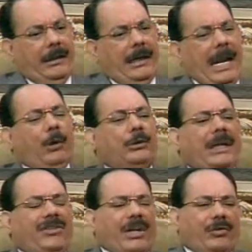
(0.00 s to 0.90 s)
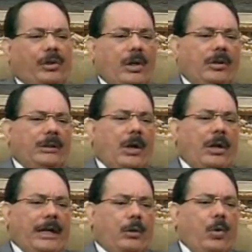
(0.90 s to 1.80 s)
la utilización de los
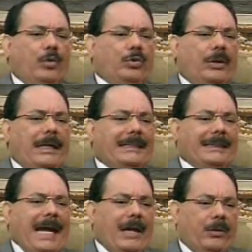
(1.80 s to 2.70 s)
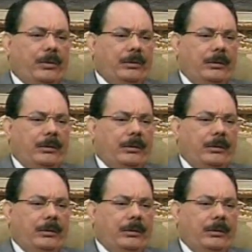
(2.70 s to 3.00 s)
recursos del Estado,